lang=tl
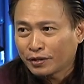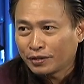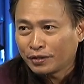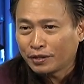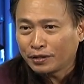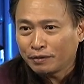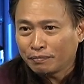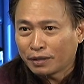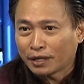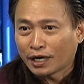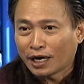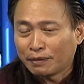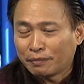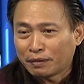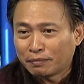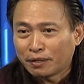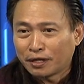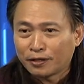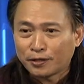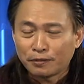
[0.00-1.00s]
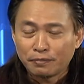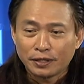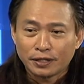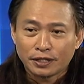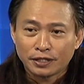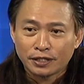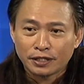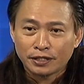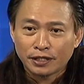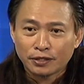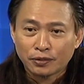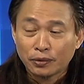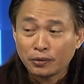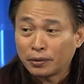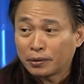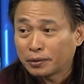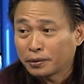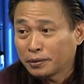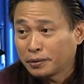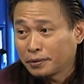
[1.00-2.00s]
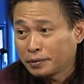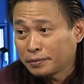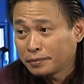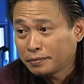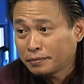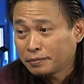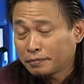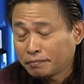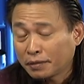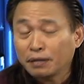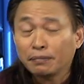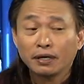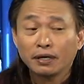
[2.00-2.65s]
No? Maraming mga committees yan na tulog Mm, mm, May